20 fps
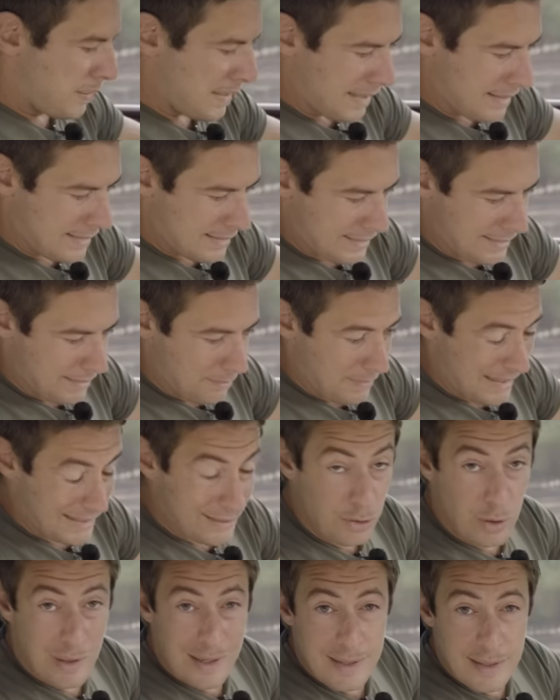Place
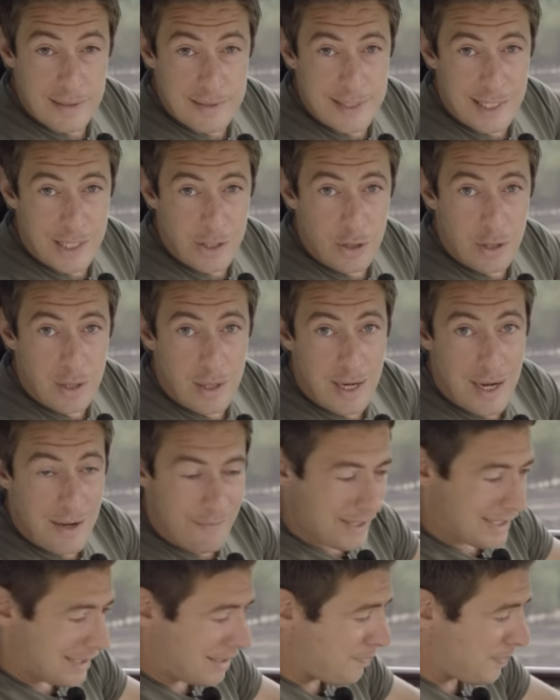maintenant à l'intérieur
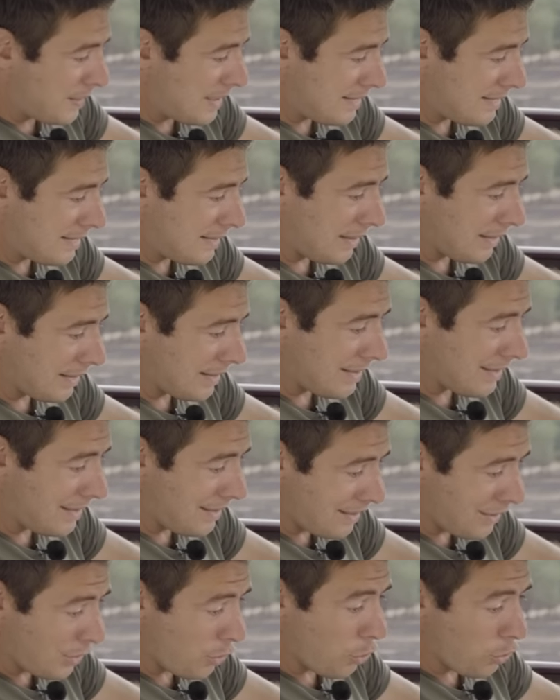avec les places
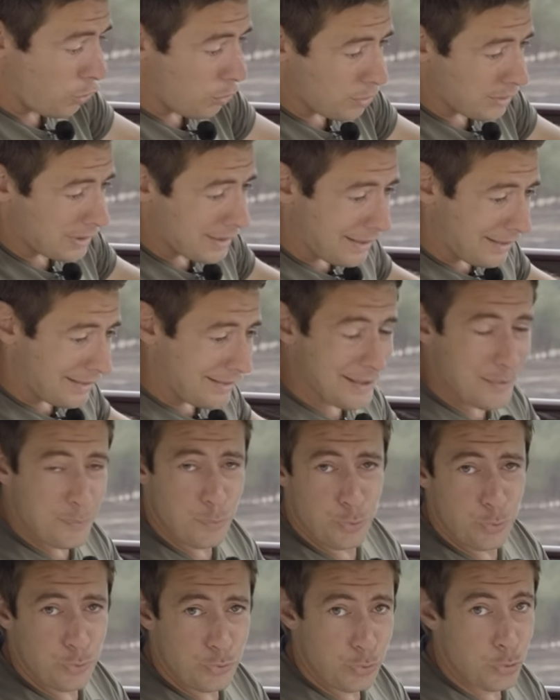arrière. Regardez
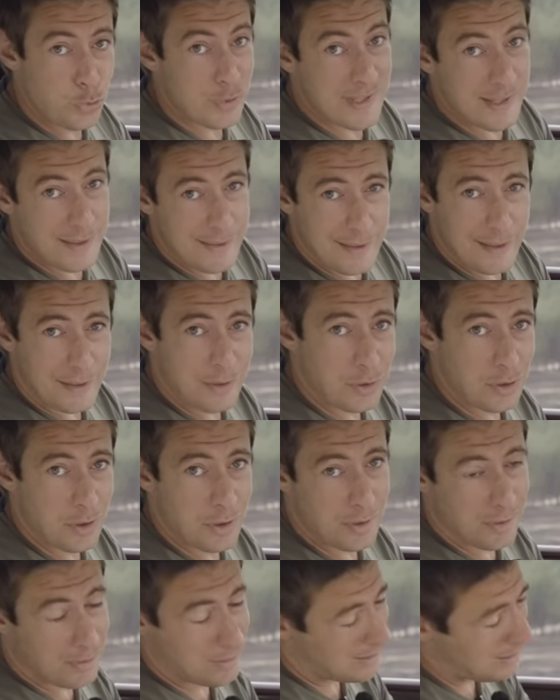plutôt cet
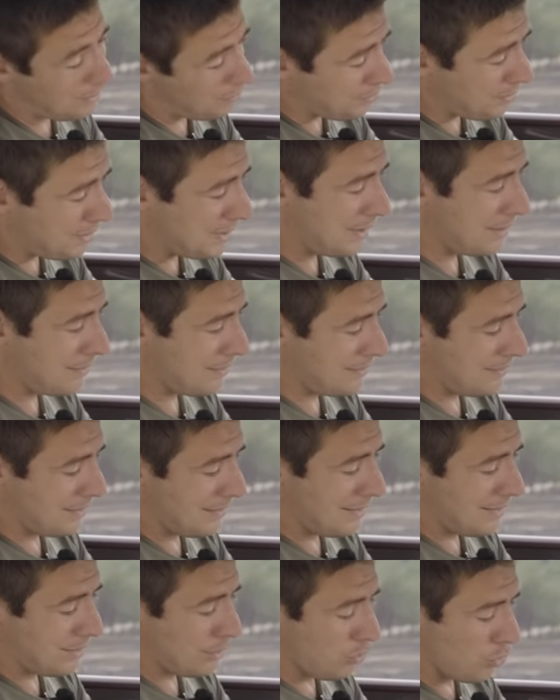accueil. Là, on est
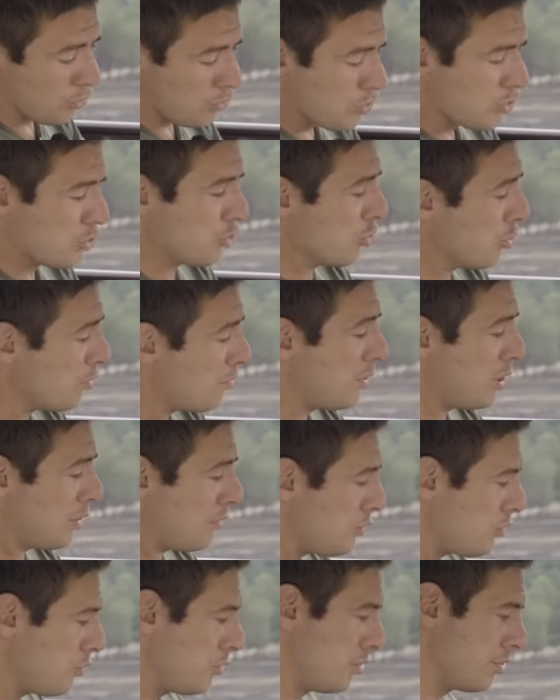dans le
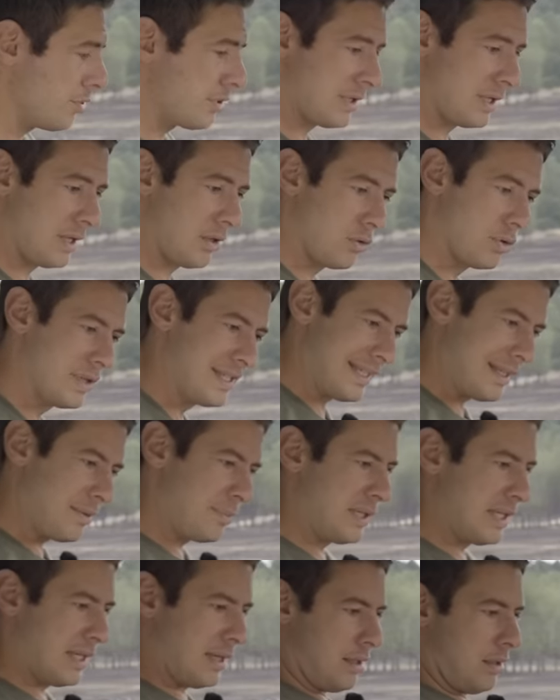summum du luxe, hein. aussi
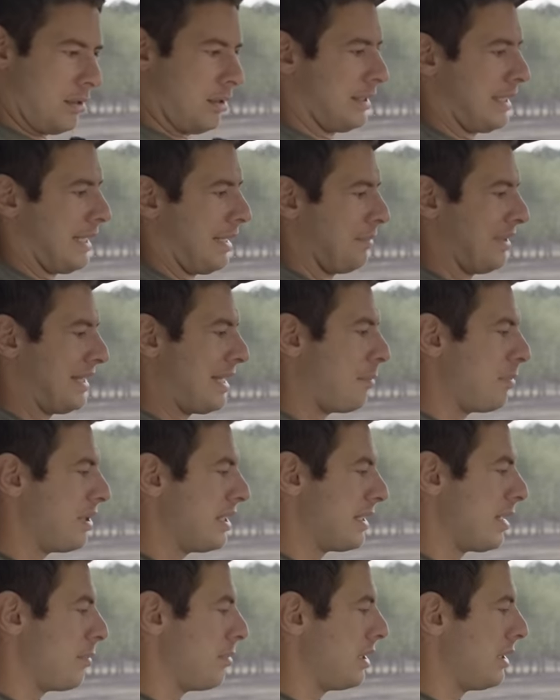bien en termes
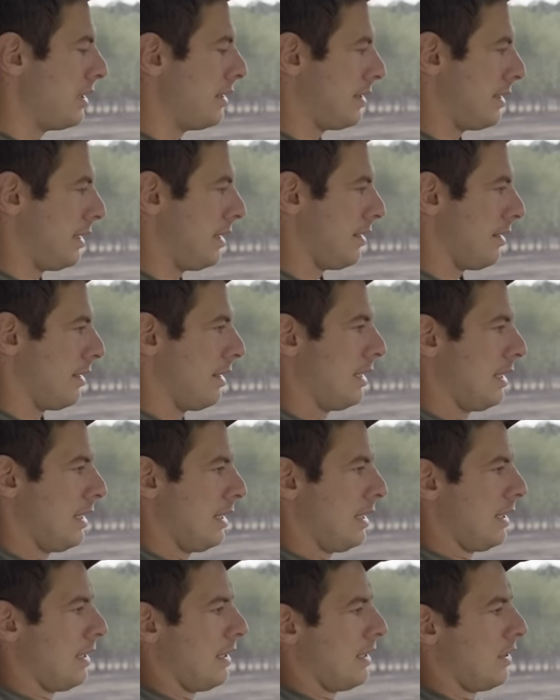d'habitabilité.
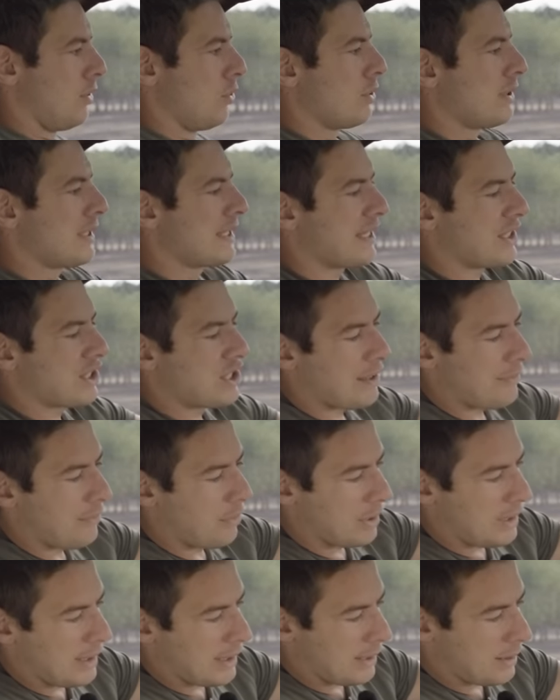Le siège
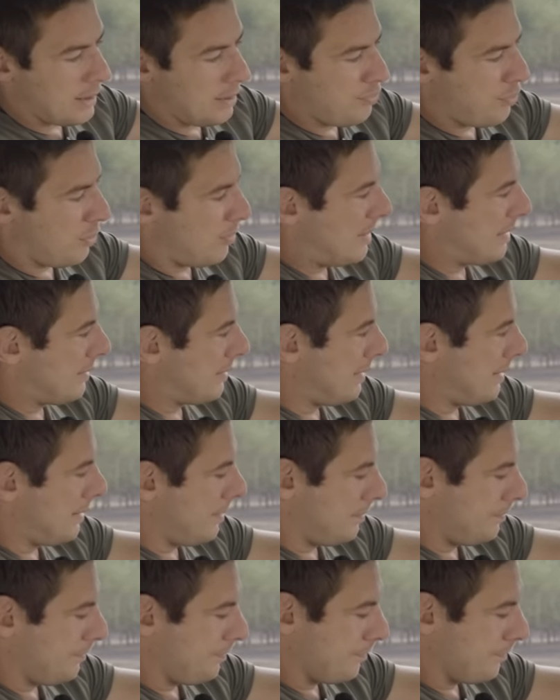avant, il est réglé pour ma taille.